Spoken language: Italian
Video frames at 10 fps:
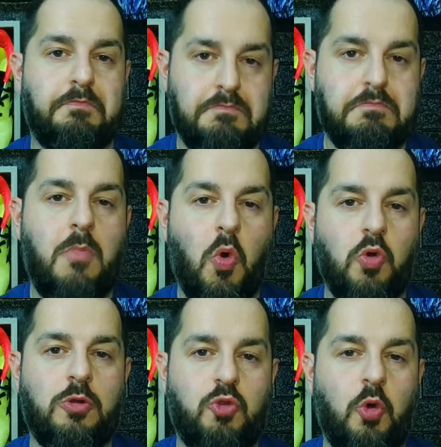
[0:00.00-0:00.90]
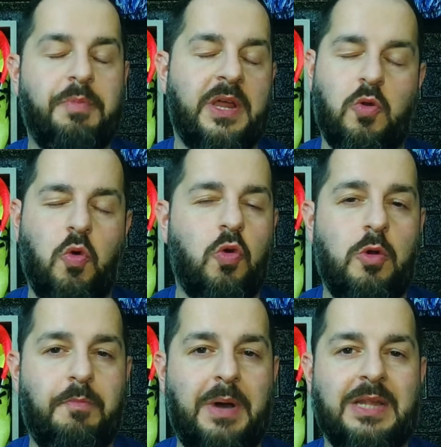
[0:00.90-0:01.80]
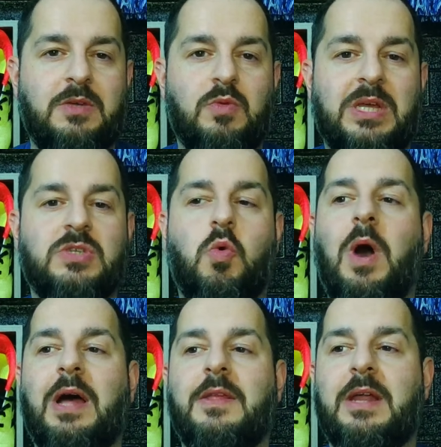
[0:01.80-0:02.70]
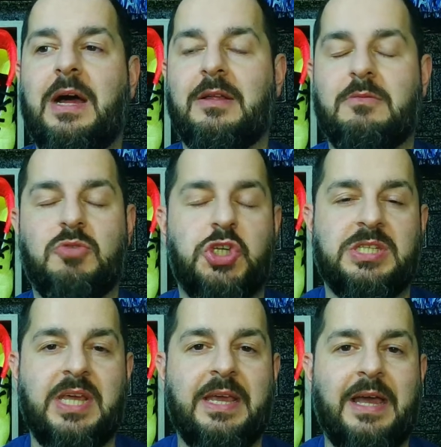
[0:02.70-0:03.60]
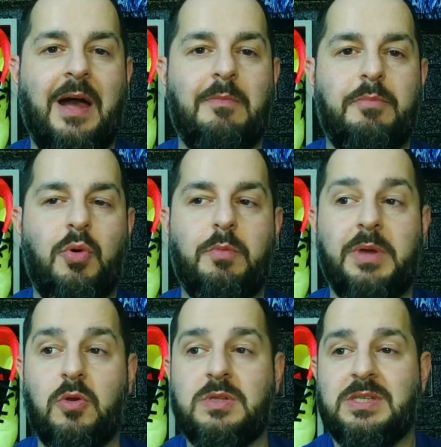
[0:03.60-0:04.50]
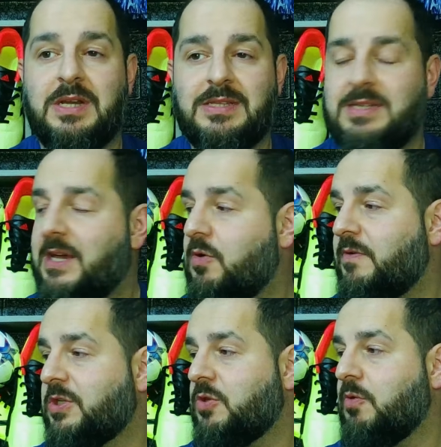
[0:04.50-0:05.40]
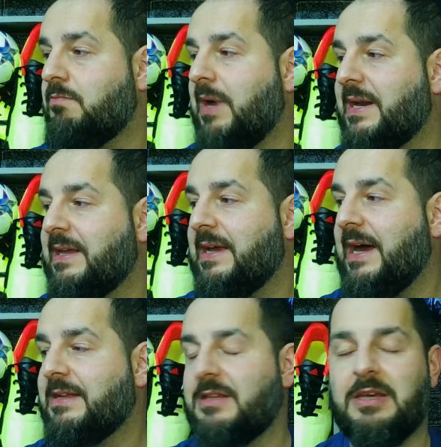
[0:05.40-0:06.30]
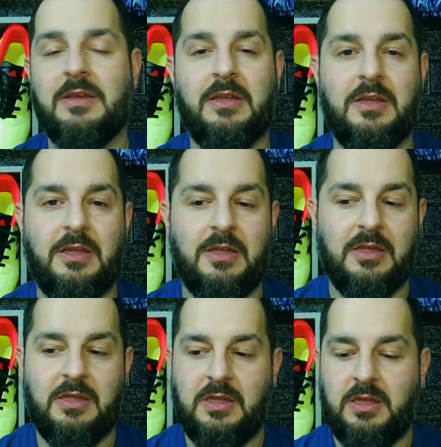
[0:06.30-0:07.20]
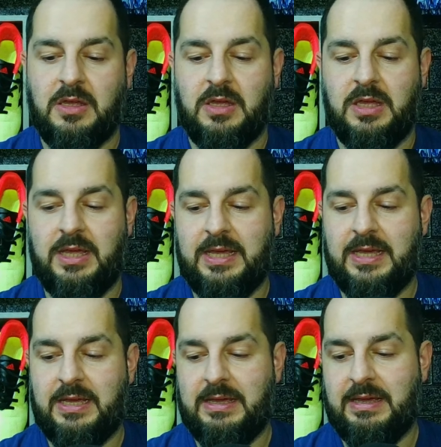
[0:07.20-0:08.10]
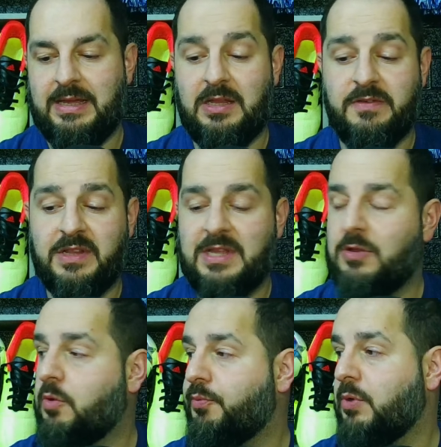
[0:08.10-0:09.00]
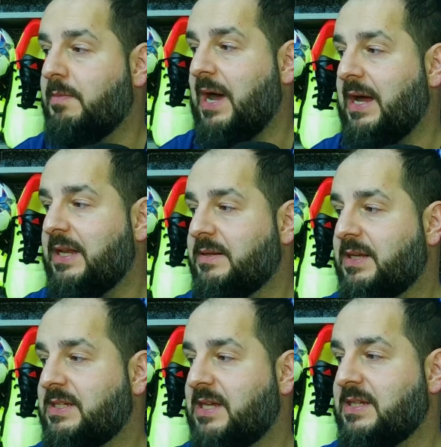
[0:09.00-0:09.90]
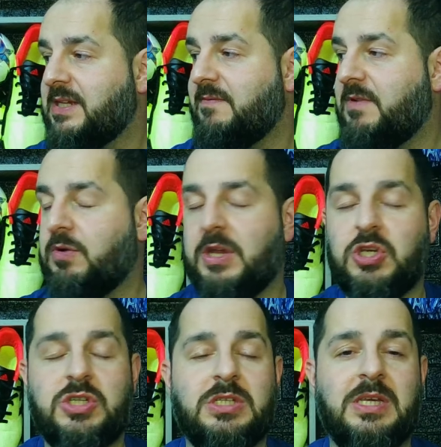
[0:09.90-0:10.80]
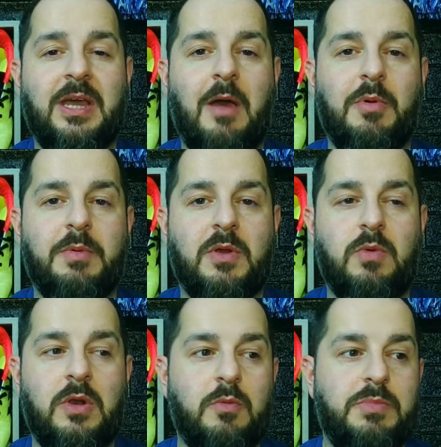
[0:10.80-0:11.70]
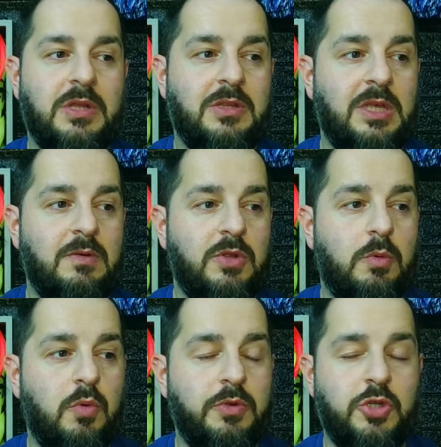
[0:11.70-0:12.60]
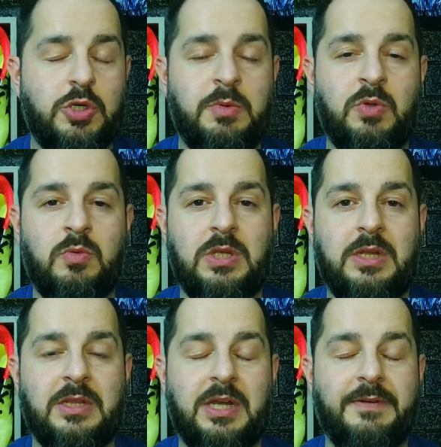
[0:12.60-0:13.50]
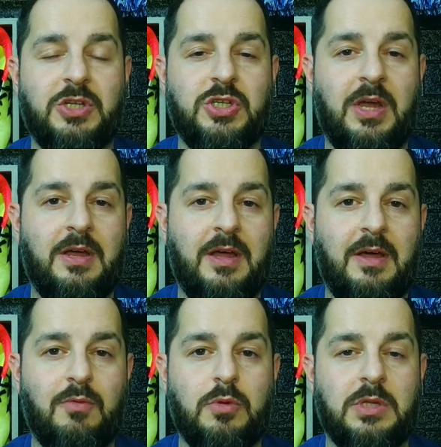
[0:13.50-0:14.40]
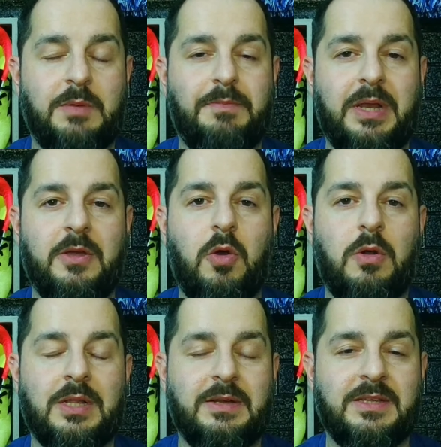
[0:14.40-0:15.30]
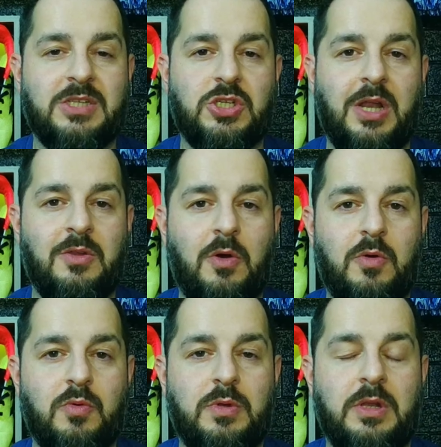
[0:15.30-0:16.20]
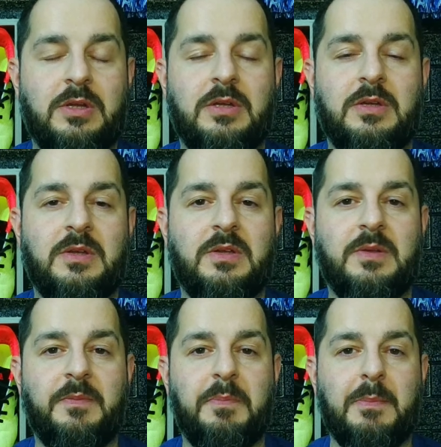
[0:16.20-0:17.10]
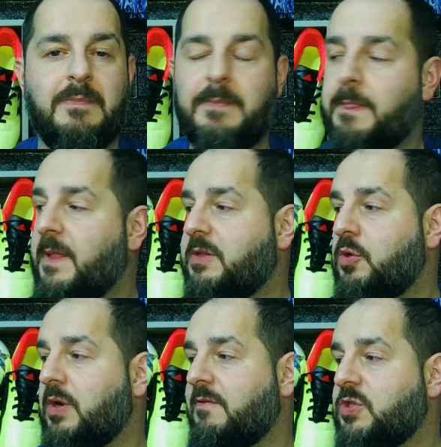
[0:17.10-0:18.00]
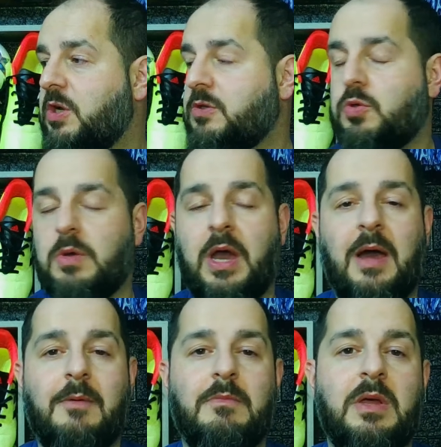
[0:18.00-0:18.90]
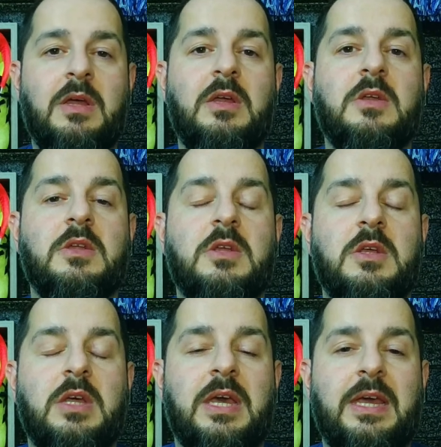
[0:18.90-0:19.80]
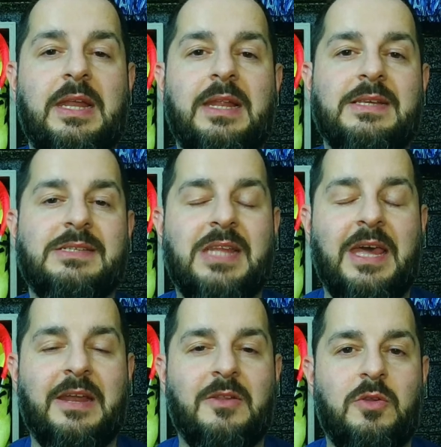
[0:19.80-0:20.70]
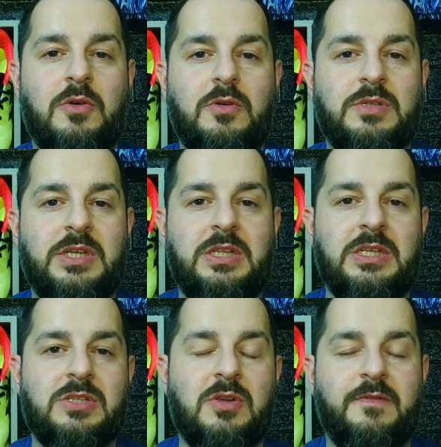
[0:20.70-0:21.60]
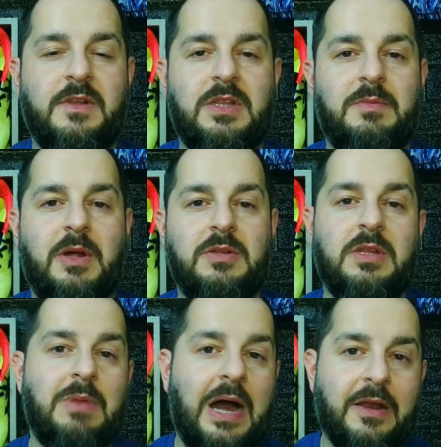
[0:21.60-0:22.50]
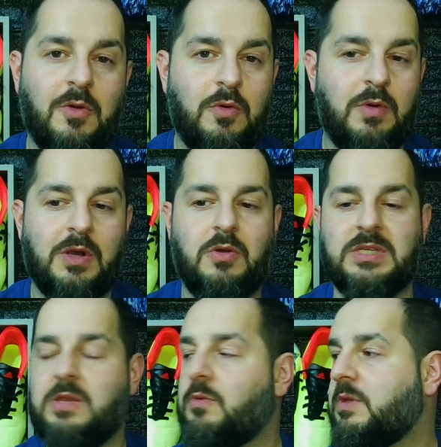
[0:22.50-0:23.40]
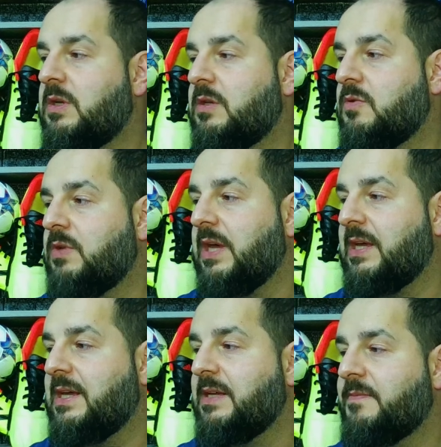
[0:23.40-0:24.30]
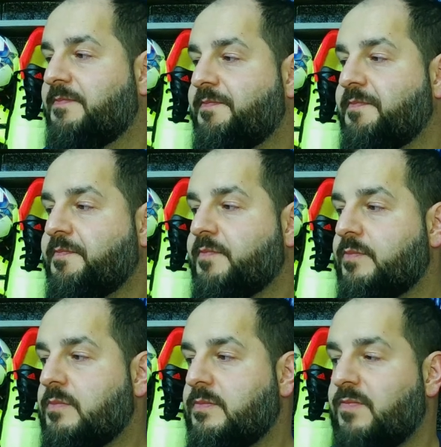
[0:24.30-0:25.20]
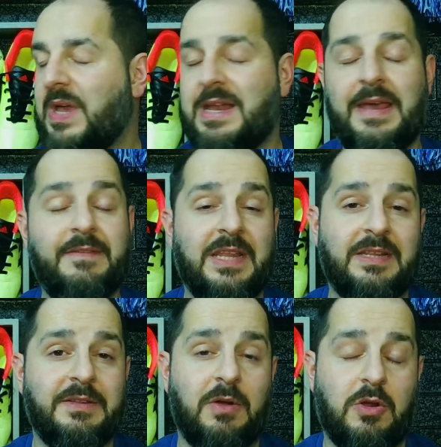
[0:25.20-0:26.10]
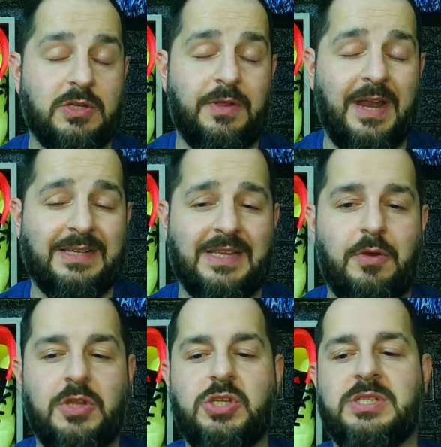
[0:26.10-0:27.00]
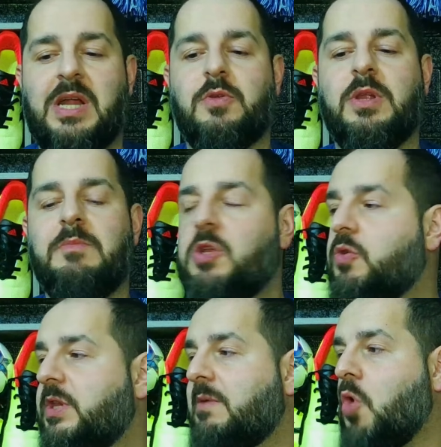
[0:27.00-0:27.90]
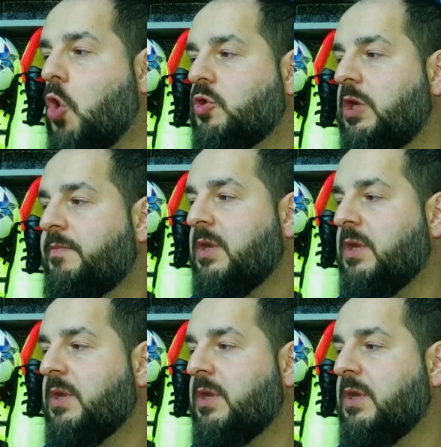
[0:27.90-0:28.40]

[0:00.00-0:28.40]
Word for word: molto per colpa di una squadra scesa in campo per lo 0-0 facendo barricate e, e difendendo pure male, perché se, se, è vero che eri sceso in campo per quell'obiettivo e dopo 15 minuti l'Inter aveva già avuto tre palle gol, attraverso Cialanolu, il eh, tiro ravvicinato di Thuram e l'esterno sinistro a fil di palo di Di Marco, qualcosa non, non è che... Era, evidentemente qualcosa non era stato registrato nel migliore dei modi.